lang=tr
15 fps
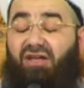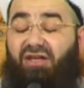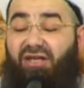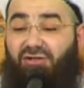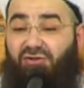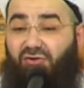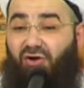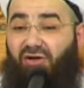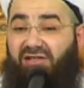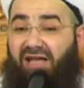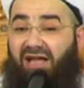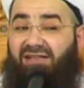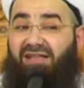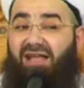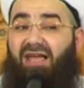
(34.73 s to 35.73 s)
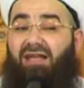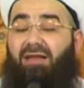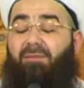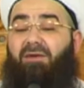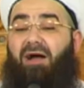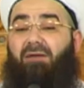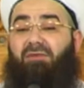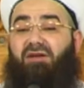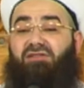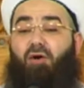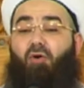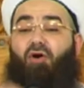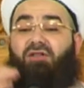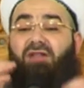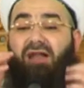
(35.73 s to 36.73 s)
hiç diyor kendi eğilip kalkmasa
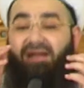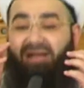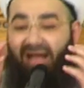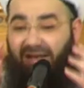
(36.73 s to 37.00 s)
onların